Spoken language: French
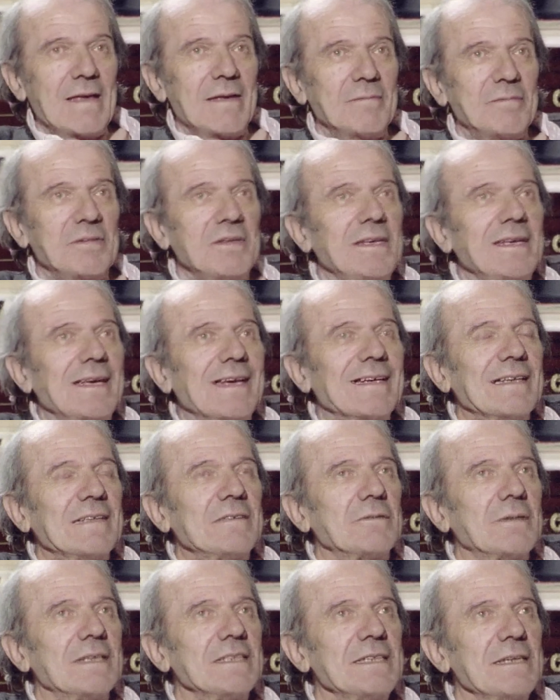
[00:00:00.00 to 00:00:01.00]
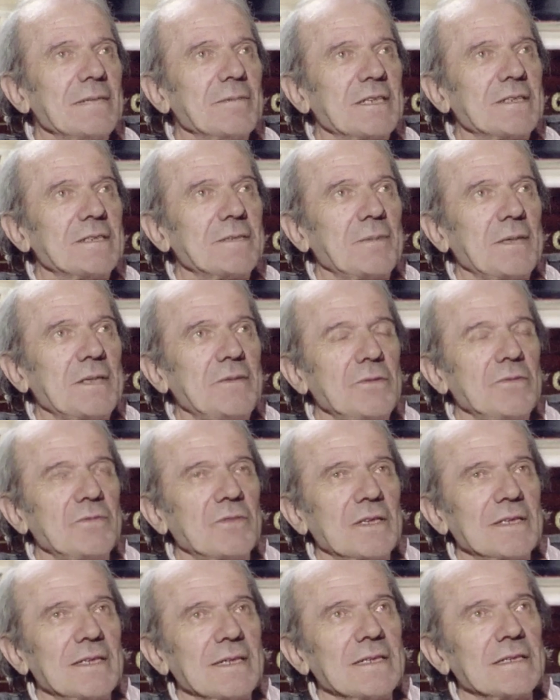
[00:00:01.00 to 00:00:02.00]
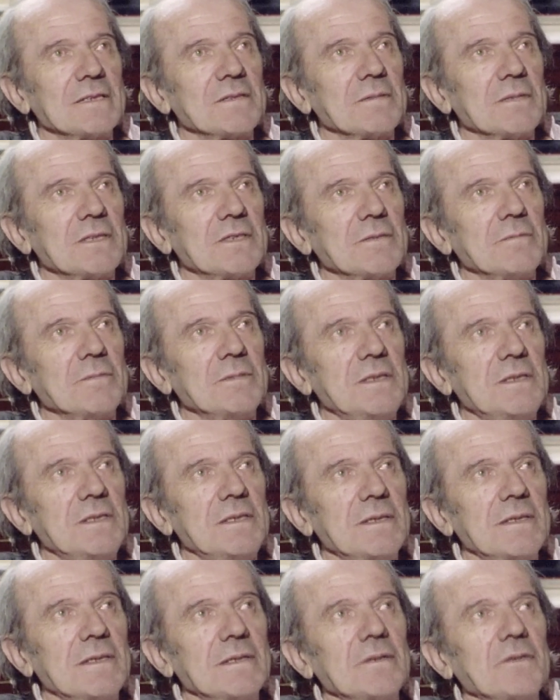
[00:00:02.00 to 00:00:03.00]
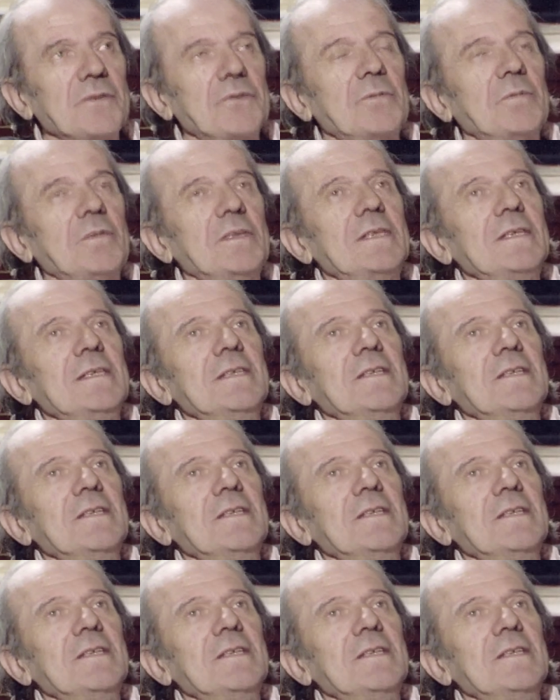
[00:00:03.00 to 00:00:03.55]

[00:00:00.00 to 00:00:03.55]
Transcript: Puis il y a un troisième aspect du voyage. je me dis, alors tu me dis